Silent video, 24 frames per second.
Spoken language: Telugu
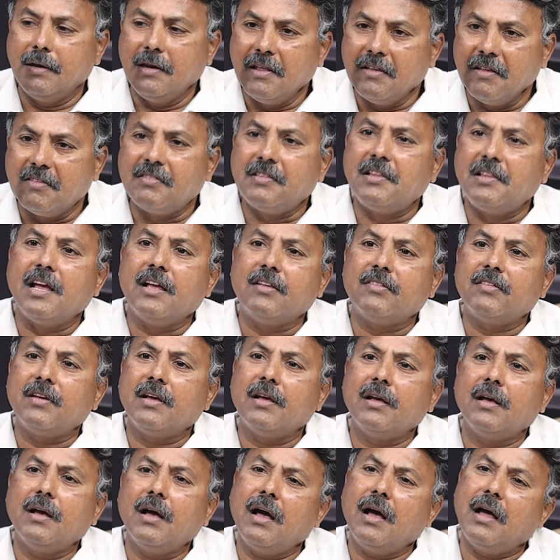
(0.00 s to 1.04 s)

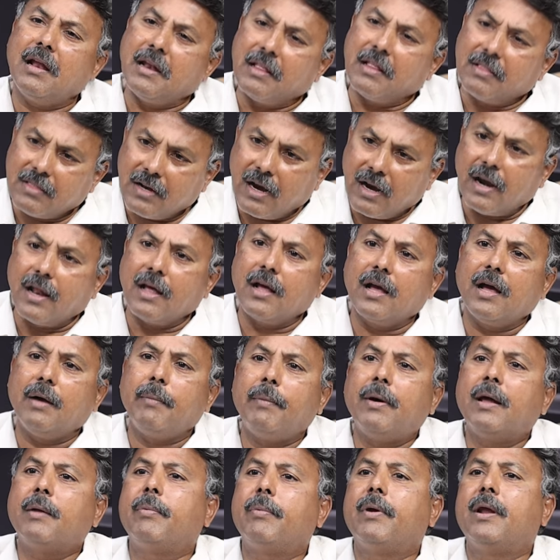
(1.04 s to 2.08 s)
నిస్తేజంగా నిద్రాణంగా
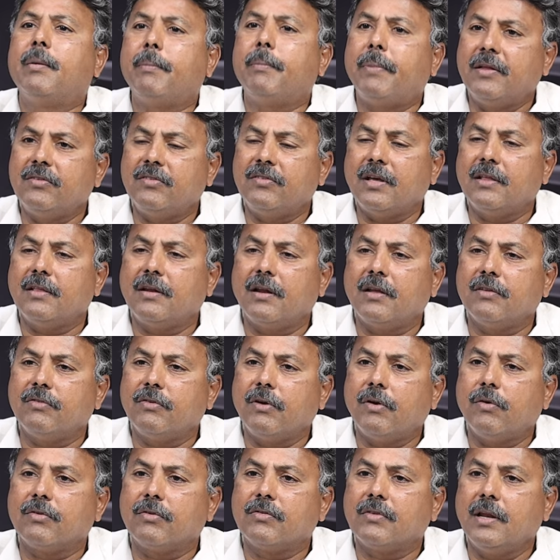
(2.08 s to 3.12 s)
మారిపోయిన పంచాయతీరాజ్
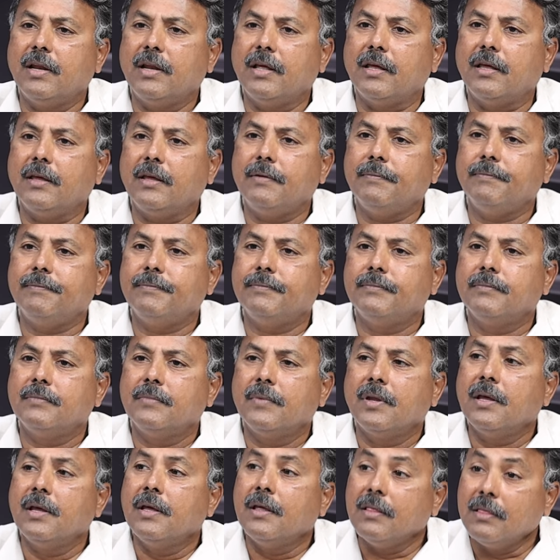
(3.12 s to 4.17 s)
వ్యవస్థని
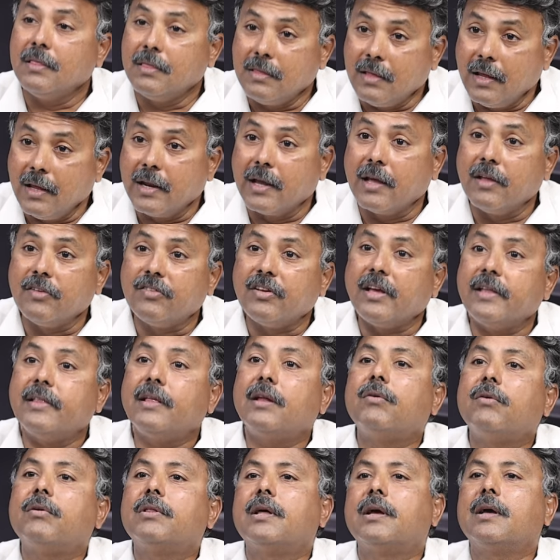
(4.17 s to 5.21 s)
తిరిగి
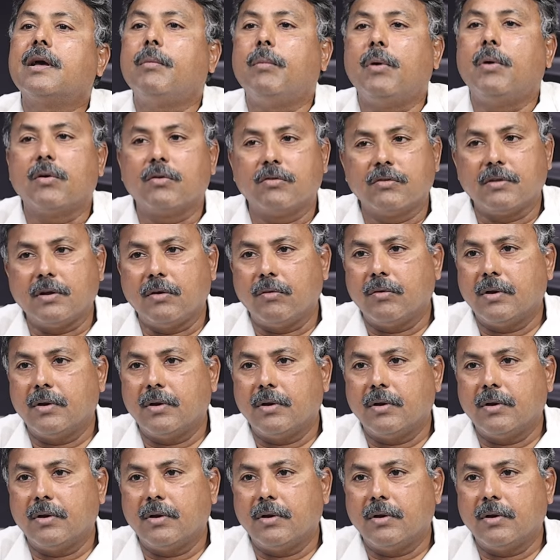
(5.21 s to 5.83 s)
చైతన్యవంతంగా మారుస్తూ